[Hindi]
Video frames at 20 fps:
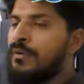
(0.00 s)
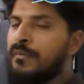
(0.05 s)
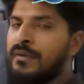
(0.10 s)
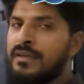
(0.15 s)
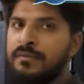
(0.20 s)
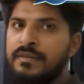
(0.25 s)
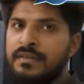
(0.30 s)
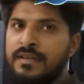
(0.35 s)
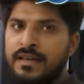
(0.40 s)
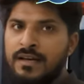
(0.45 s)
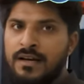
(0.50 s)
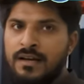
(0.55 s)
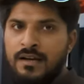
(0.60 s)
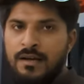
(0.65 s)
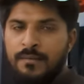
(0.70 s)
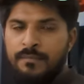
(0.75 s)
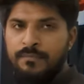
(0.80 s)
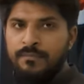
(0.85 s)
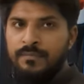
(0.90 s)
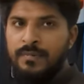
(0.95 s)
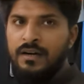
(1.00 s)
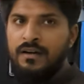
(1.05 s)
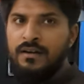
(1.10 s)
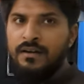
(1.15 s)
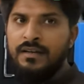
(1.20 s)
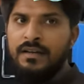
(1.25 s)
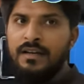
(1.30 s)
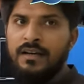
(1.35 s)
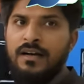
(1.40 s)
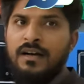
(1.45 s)
आउटपुट मतलब ये कि अगर आप
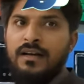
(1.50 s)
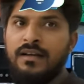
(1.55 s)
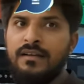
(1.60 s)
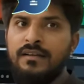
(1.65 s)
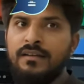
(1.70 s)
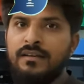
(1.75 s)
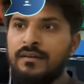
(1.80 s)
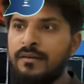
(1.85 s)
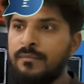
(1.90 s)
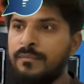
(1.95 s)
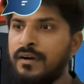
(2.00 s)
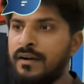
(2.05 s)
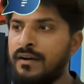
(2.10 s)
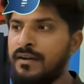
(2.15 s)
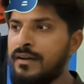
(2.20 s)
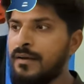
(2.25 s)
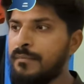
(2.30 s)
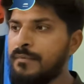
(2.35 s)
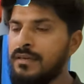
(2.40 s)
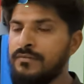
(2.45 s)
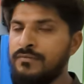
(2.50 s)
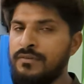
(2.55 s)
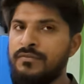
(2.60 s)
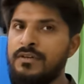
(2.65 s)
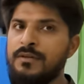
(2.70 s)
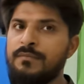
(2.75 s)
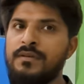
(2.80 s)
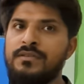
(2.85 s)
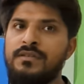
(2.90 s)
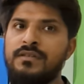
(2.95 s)
बैटरी लगा रहे हैं बैटरी आपकी
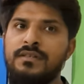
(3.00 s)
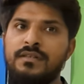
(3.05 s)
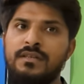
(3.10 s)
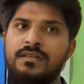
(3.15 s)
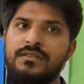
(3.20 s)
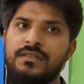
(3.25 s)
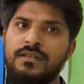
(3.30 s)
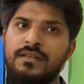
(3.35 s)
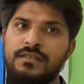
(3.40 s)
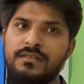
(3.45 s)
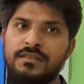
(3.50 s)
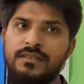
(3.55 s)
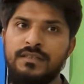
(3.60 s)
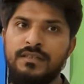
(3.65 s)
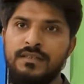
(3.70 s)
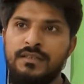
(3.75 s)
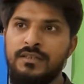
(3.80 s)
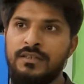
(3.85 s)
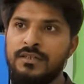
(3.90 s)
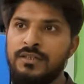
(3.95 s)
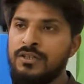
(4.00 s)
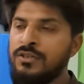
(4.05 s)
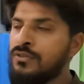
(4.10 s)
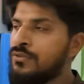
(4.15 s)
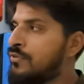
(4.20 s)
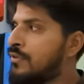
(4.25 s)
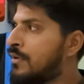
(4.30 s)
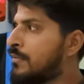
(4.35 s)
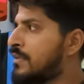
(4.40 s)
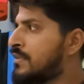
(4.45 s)
फिफ्टी परसेंट जैसे चार्ज
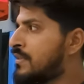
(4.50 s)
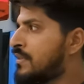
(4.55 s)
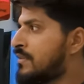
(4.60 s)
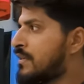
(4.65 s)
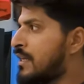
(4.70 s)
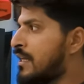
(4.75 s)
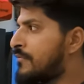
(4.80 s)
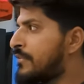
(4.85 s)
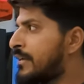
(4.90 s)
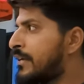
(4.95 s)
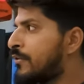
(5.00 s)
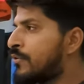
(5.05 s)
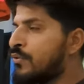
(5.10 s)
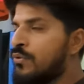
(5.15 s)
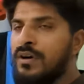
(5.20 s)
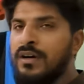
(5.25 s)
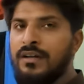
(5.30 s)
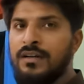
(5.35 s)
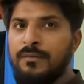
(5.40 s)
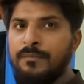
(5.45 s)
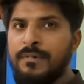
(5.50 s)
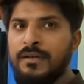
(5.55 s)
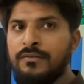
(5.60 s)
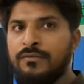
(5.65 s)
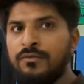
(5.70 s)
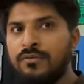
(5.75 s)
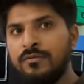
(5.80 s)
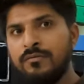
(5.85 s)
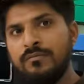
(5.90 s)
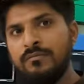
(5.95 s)
है तो आपका जैसे हैवी लोड होगा ना फिर
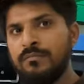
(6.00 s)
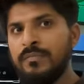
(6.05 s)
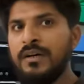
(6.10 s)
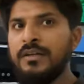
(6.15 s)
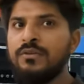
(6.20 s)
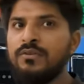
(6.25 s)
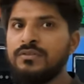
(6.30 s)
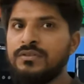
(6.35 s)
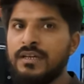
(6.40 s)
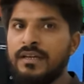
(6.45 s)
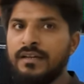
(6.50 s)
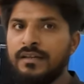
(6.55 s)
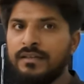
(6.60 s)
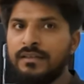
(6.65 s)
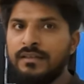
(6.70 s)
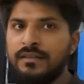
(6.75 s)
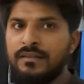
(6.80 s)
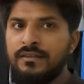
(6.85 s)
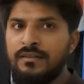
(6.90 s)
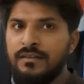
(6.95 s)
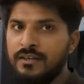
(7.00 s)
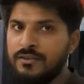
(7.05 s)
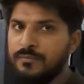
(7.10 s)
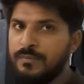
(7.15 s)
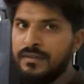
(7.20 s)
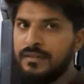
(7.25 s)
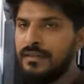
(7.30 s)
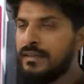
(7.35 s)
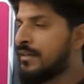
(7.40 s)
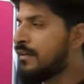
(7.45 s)
वो बंद हो जाएगा
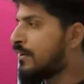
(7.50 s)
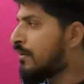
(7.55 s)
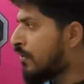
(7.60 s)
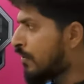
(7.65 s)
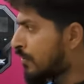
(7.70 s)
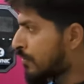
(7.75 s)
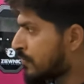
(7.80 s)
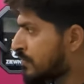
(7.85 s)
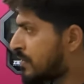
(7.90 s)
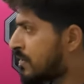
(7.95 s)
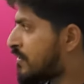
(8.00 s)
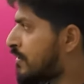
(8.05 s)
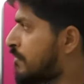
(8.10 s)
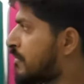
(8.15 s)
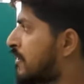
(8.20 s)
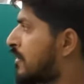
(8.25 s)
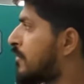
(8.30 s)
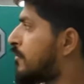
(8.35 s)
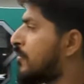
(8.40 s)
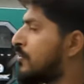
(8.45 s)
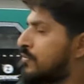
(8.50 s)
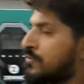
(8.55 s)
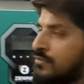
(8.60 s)
इसमें ये ऑटो सिस्टम इसके अंदर